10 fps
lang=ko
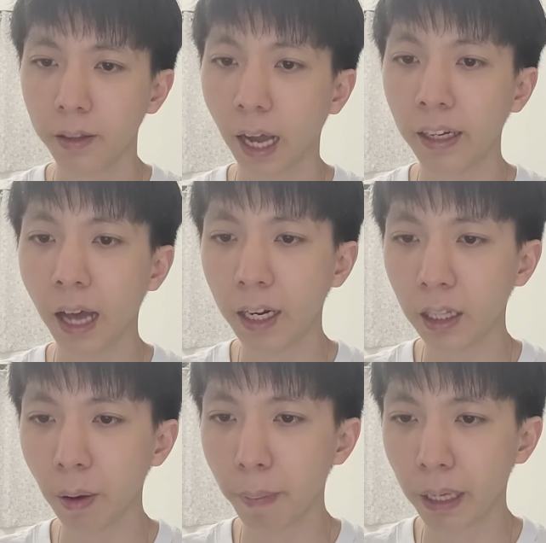나는
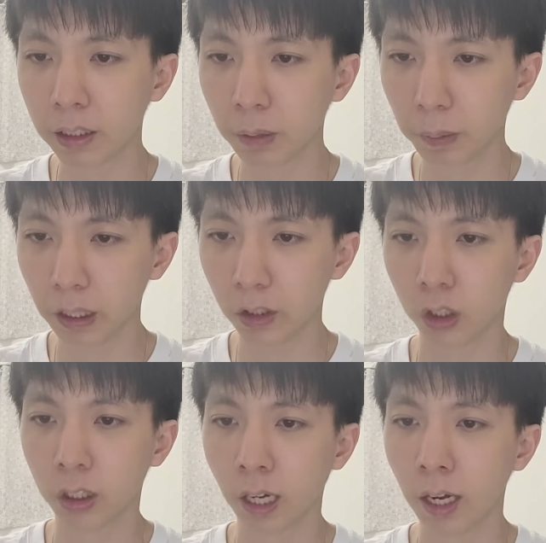하나님의 말씀을 믿을
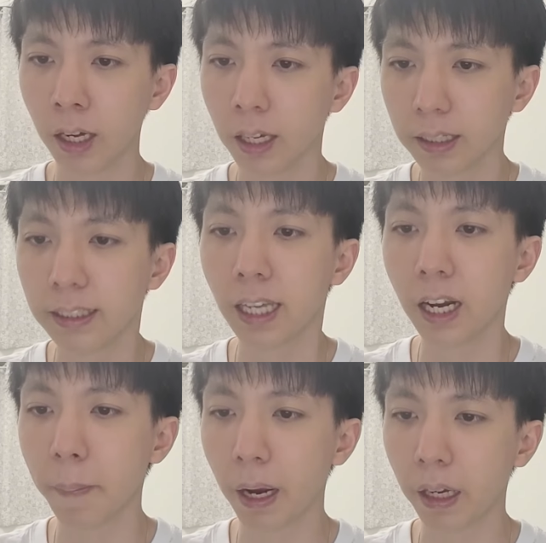것이다.
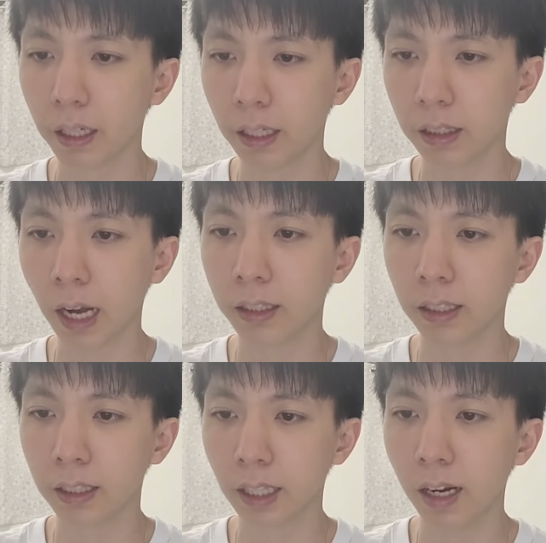의사가 말하길
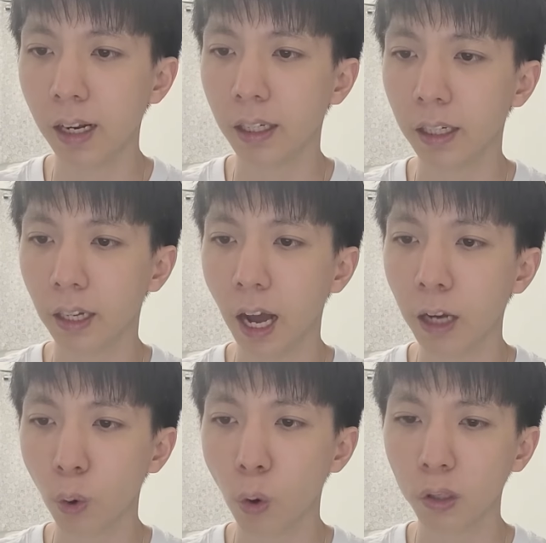당신이 살 날이
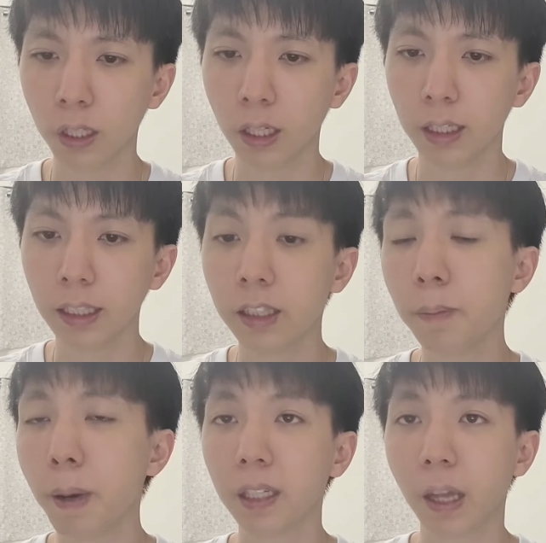하루 혹은
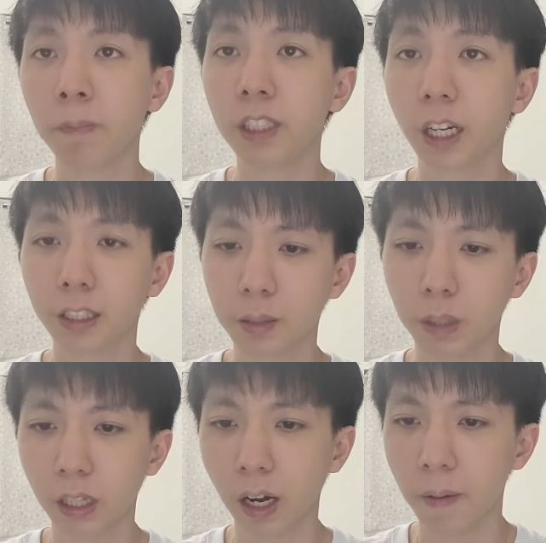이틀밖에 남지
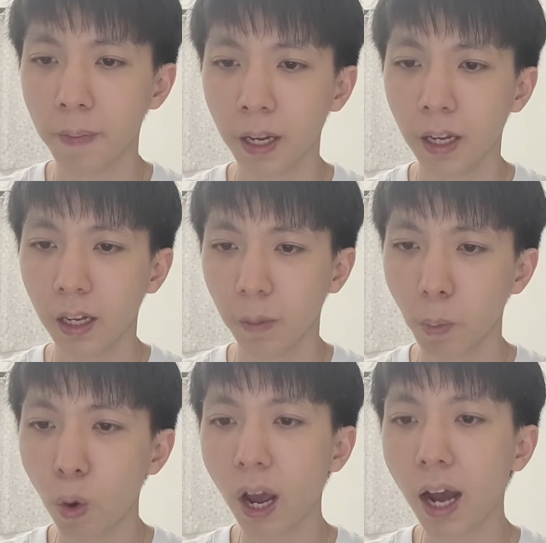않았습니다.
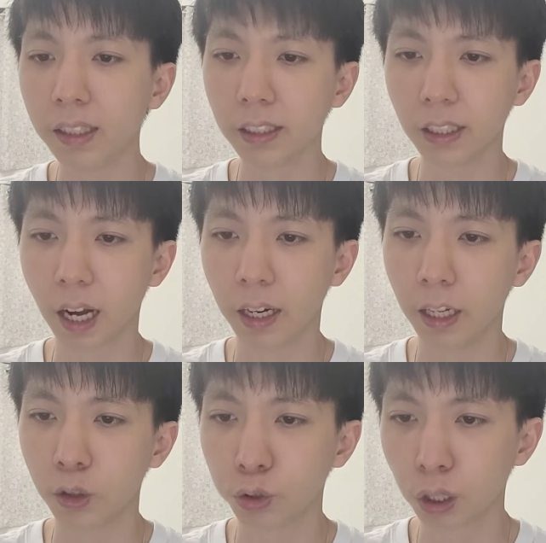뭐라 하든지
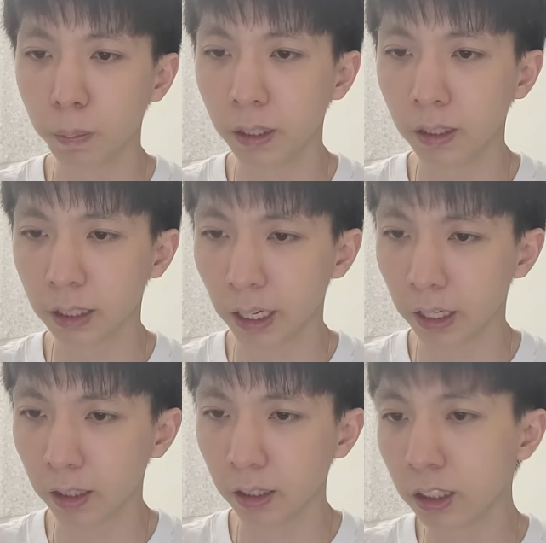간에 주를 믿는
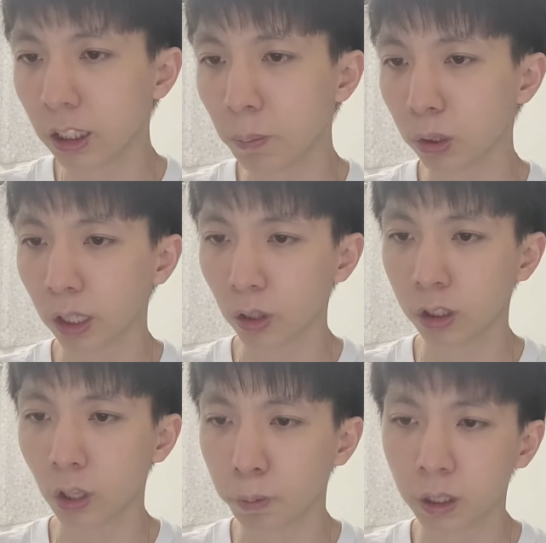자에겐 능치 못할
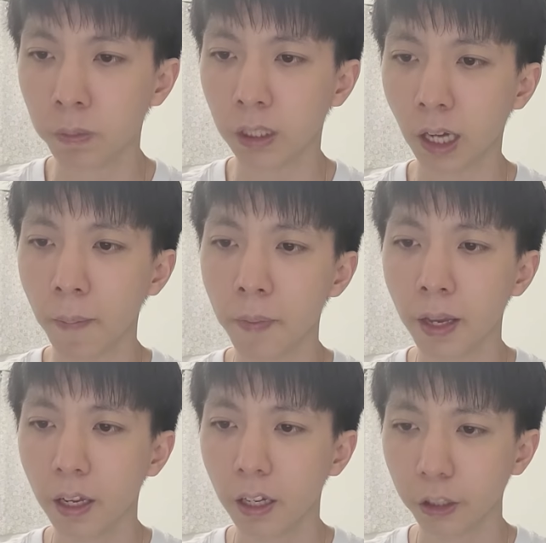것이 없습니다.
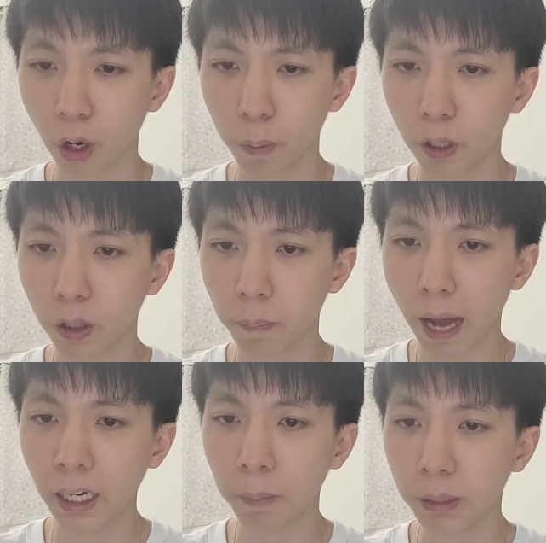여러분,
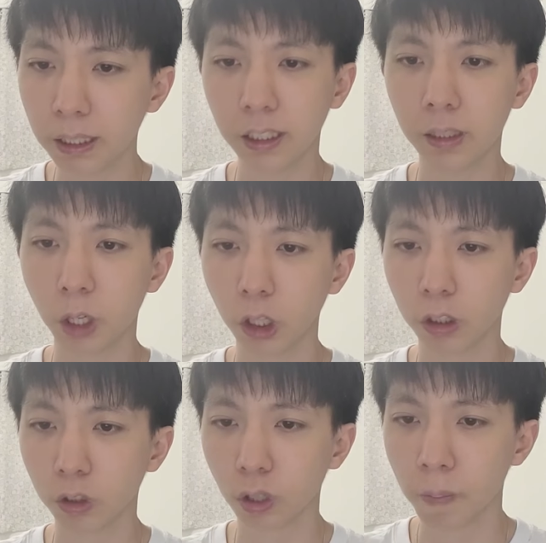만약 믿으시면